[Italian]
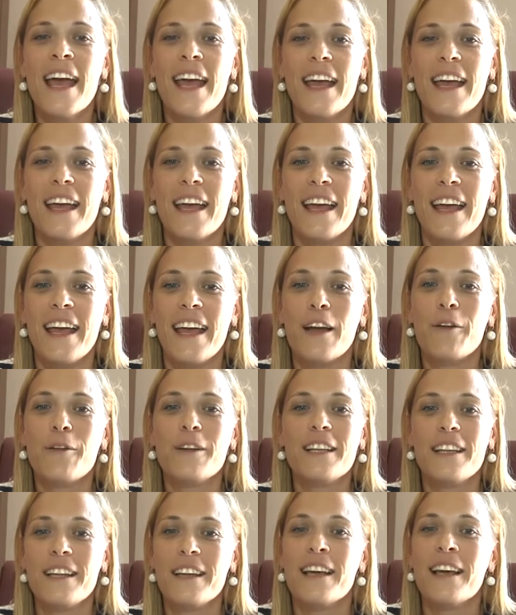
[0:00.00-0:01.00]
e, e,
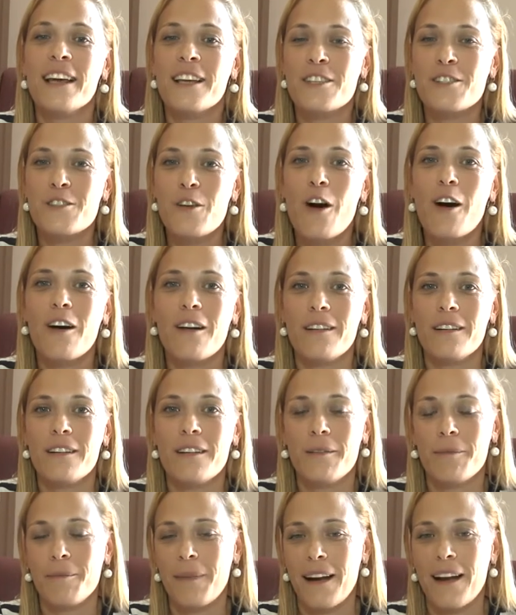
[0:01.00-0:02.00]
quindi so,
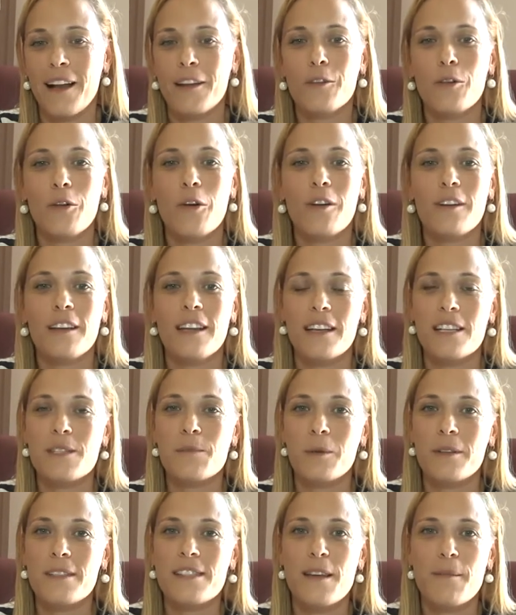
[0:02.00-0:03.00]
eh, parlando con i
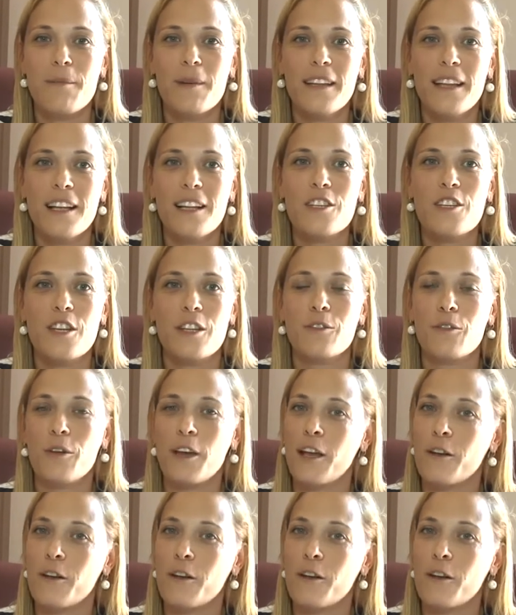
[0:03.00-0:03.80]
responsabili del centro,